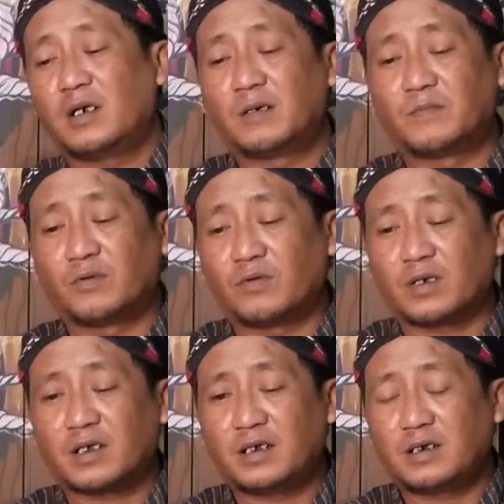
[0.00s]

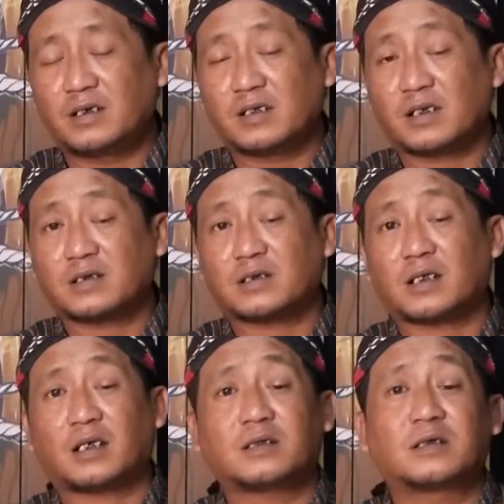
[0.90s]
mungkin dia
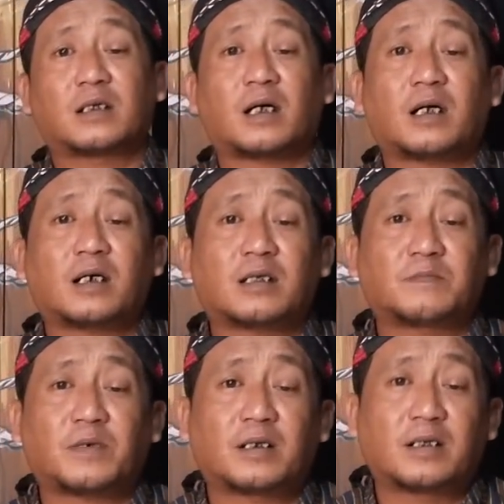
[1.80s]
salah tirakat
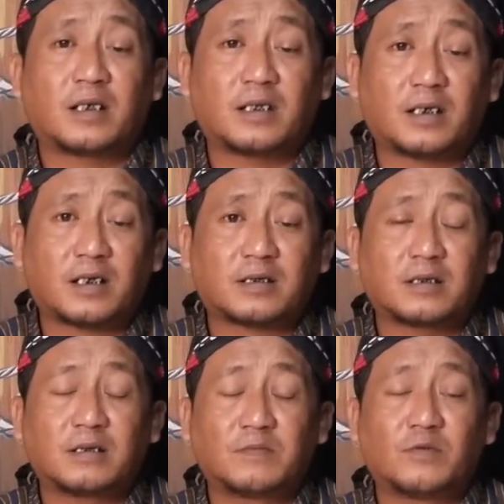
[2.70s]
Pak Dayat
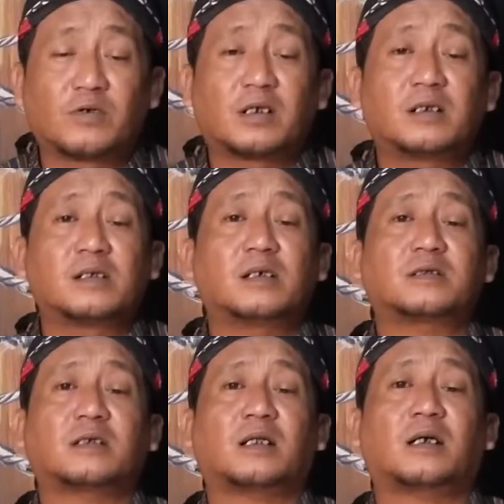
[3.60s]
mungkin dia
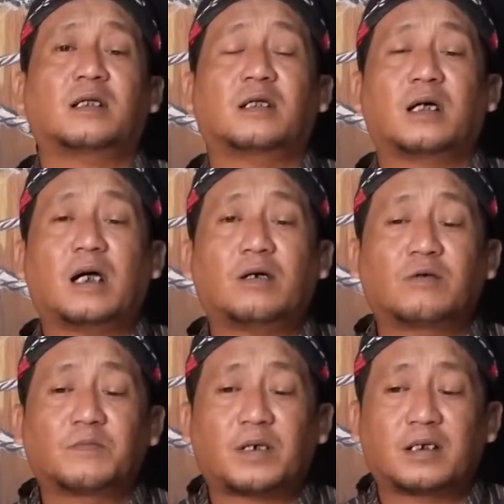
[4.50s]
salah
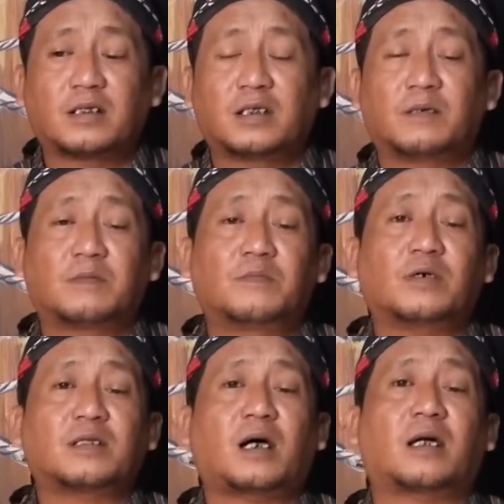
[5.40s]
lelakon pada dia yang
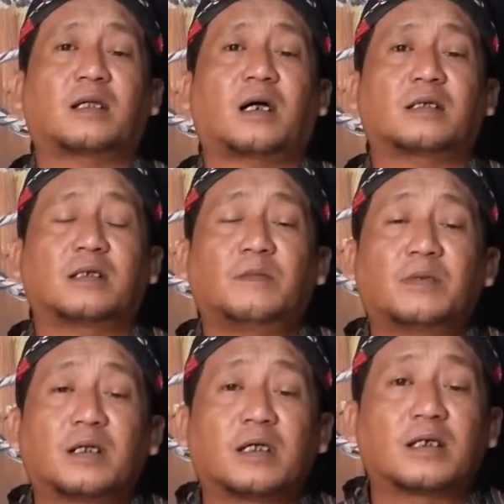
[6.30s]
membuat anaknya
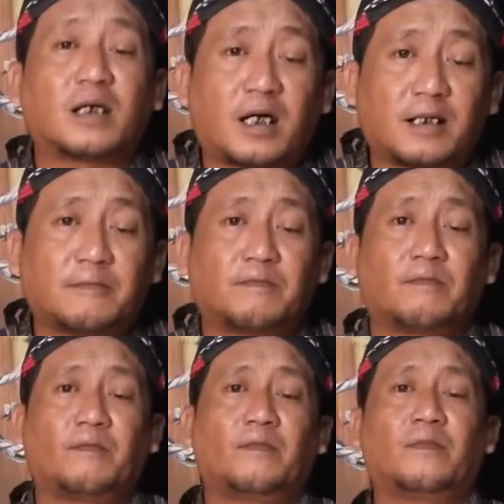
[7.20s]
meninggal.
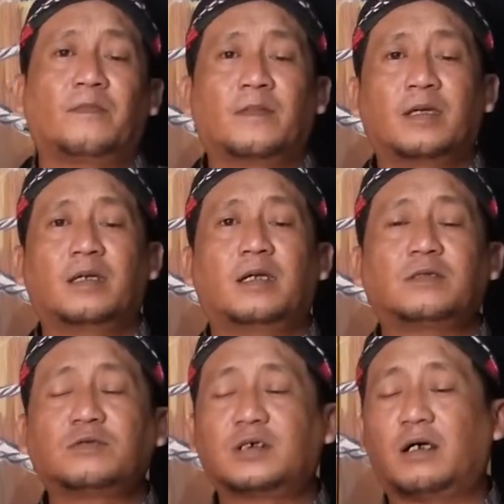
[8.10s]

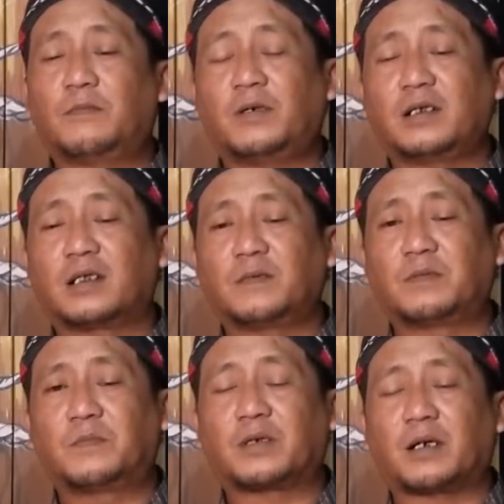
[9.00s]
Itu jawaban dari
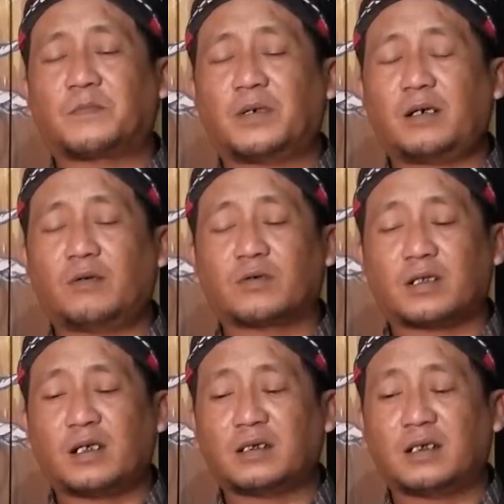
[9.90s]
beberapa
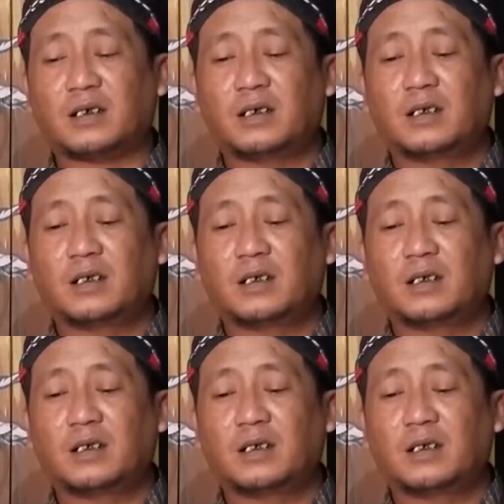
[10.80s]
orang yang